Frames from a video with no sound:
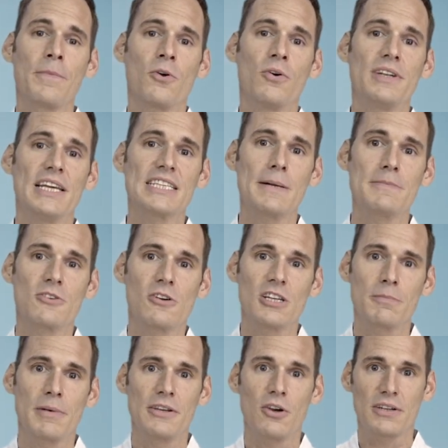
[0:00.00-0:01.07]
und deshalb
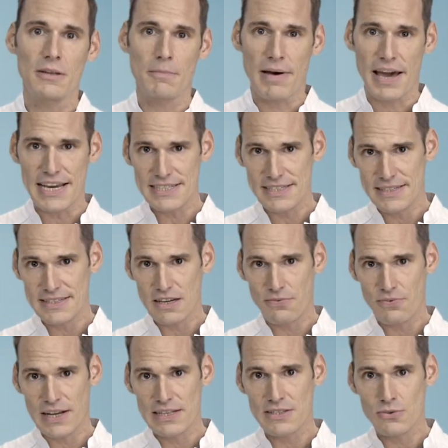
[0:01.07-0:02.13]
sollte man ja auch die meisten dieser
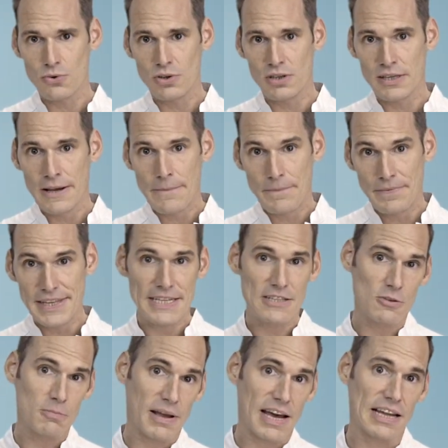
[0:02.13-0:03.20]
Pflanzenöle nicht
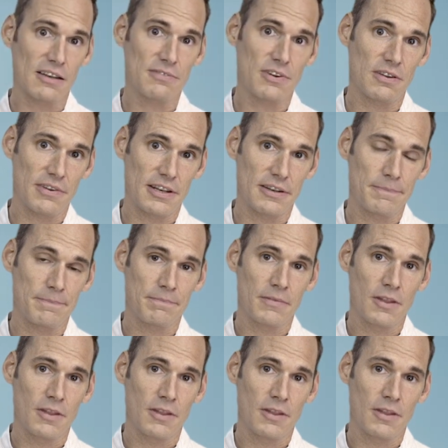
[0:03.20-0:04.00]
zum Braten verwenden.